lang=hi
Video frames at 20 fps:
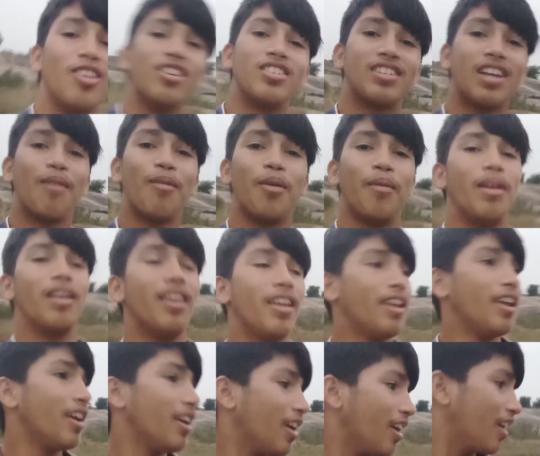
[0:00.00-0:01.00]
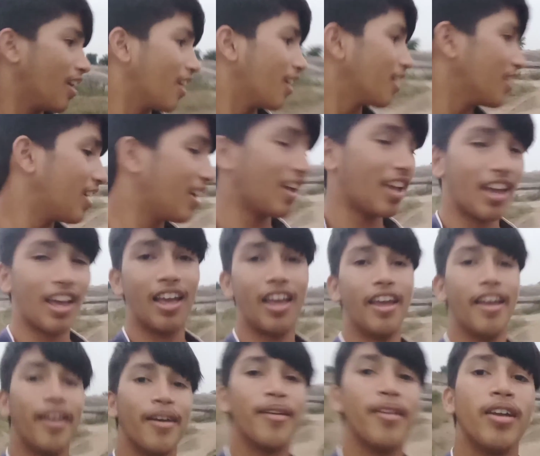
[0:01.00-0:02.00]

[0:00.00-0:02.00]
ये तो इसका मोबाइल नहीं ये है